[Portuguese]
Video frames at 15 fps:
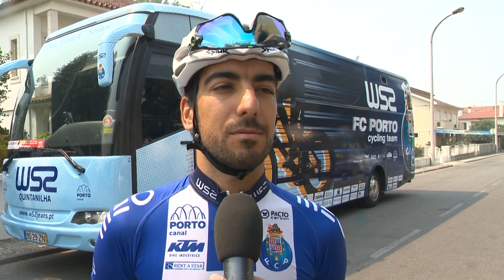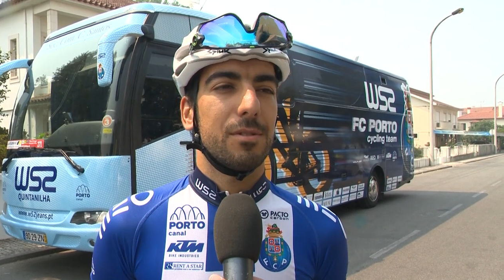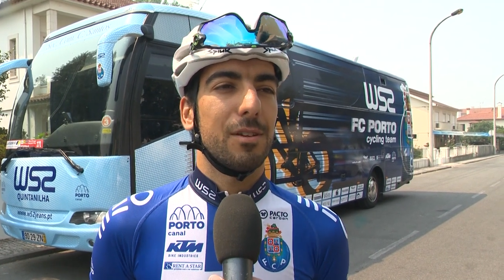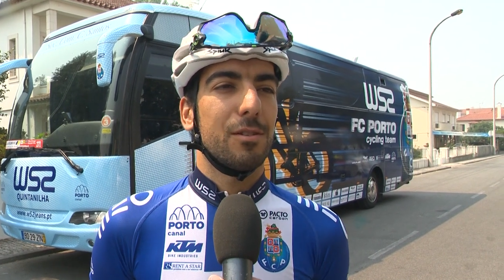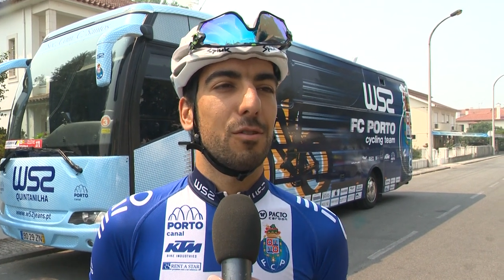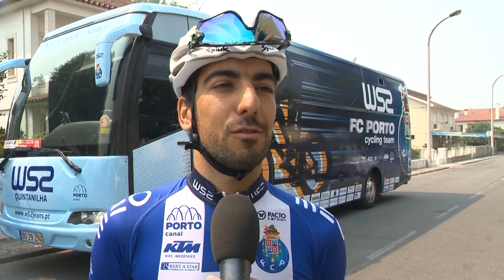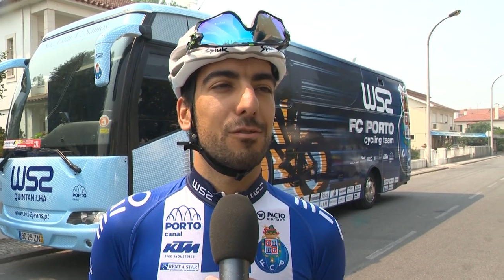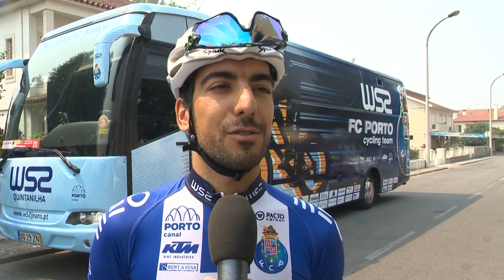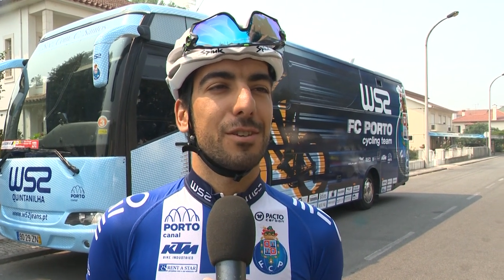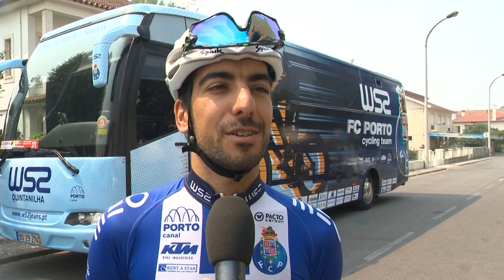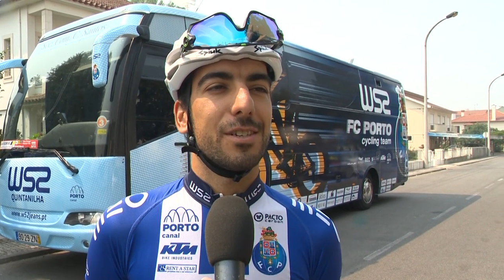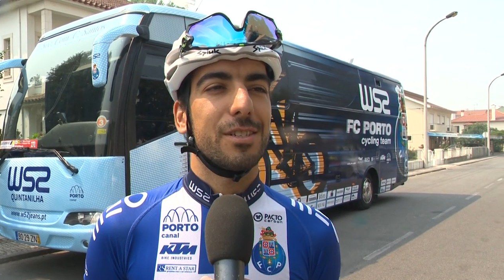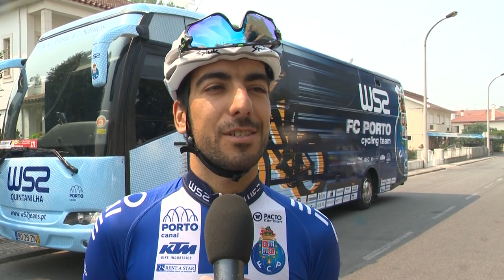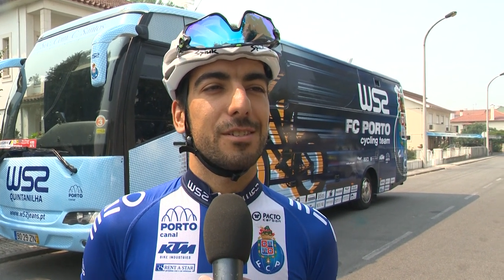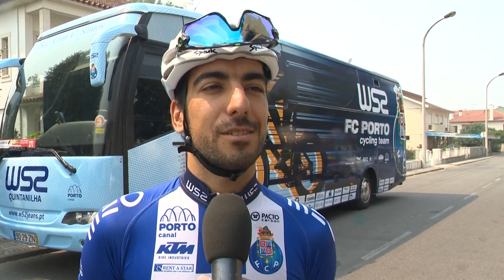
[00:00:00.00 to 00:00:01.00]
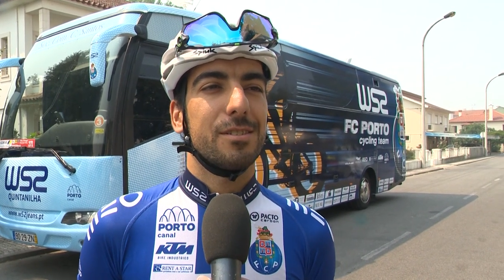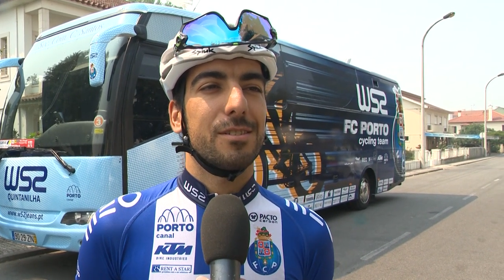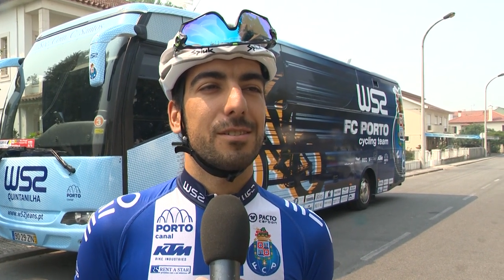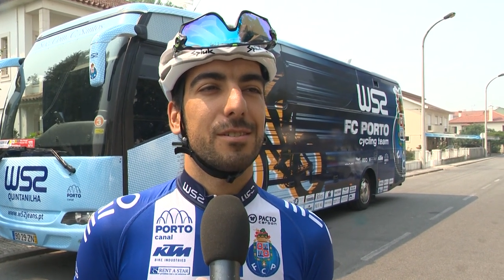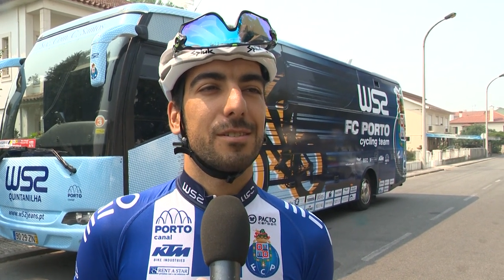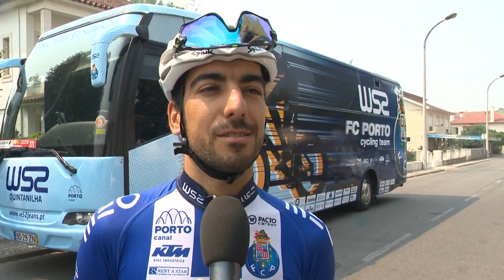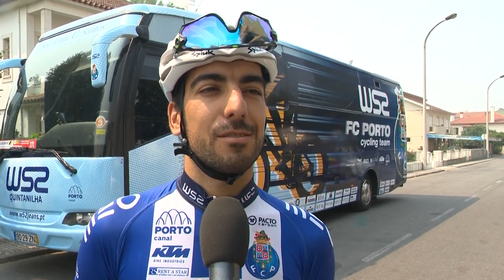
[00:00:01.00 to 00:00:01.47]
tenho logo
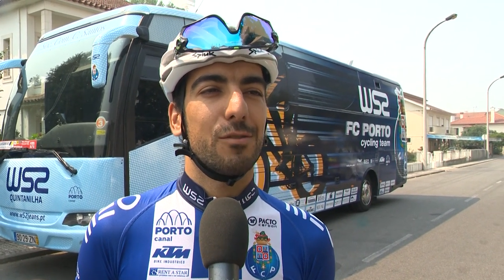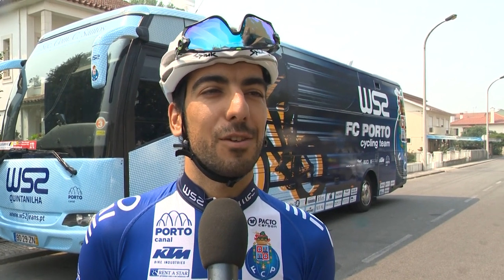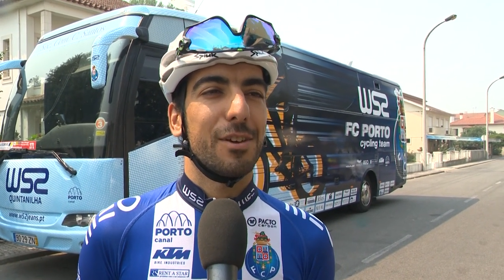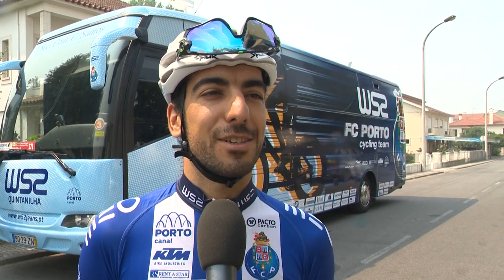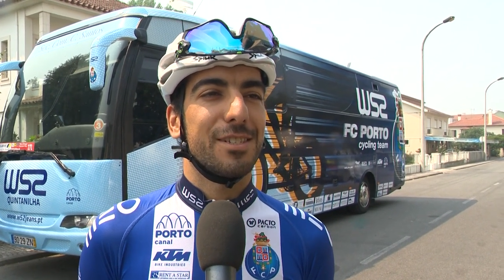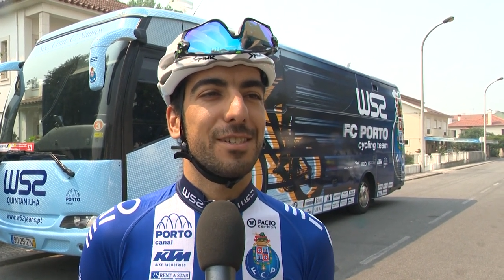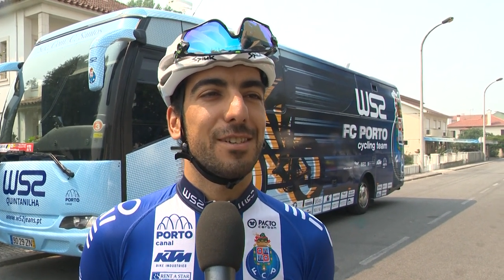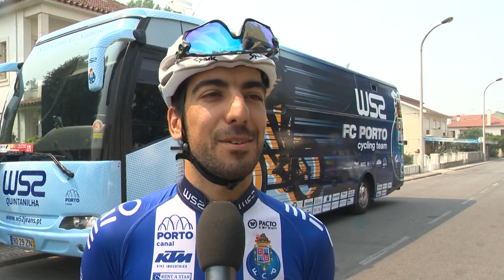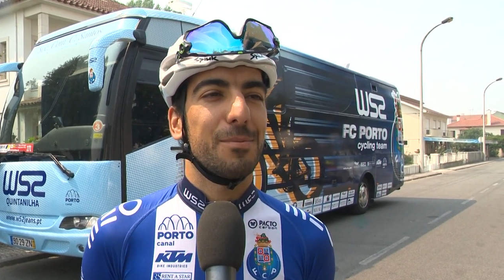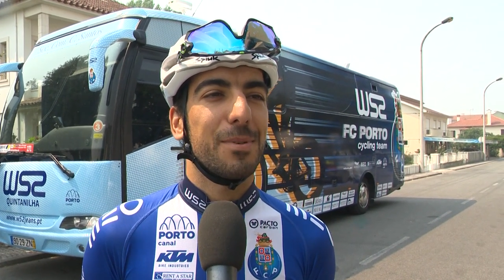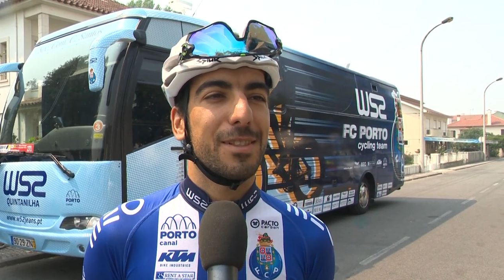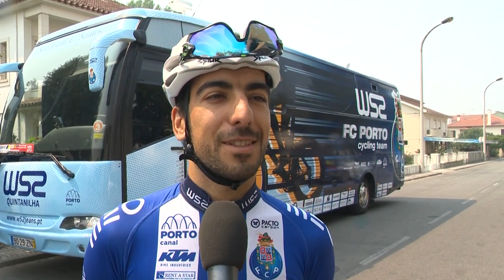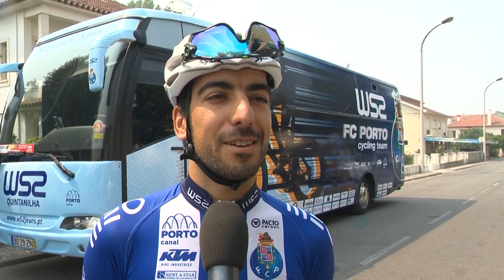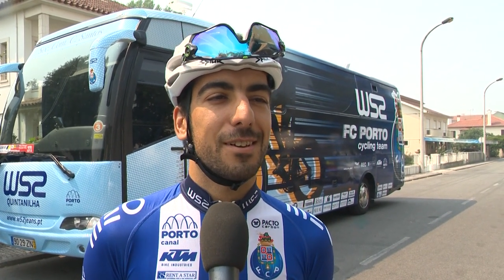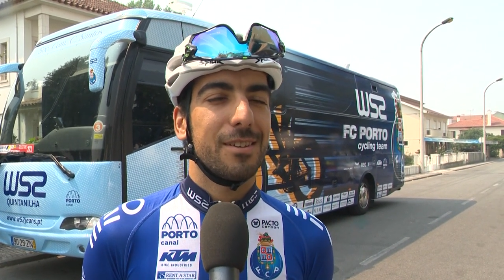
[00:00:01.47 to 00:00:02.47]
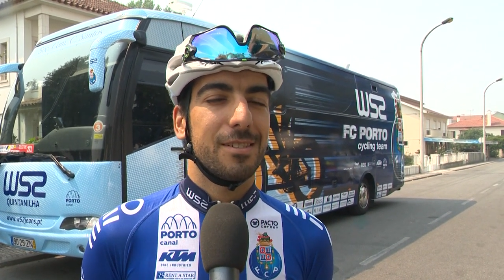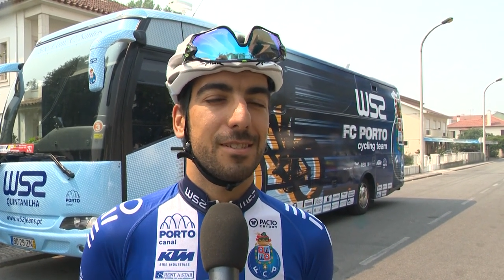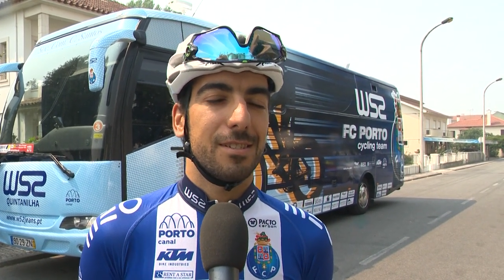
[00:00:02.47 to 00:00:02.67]
três colegas de equipa atrás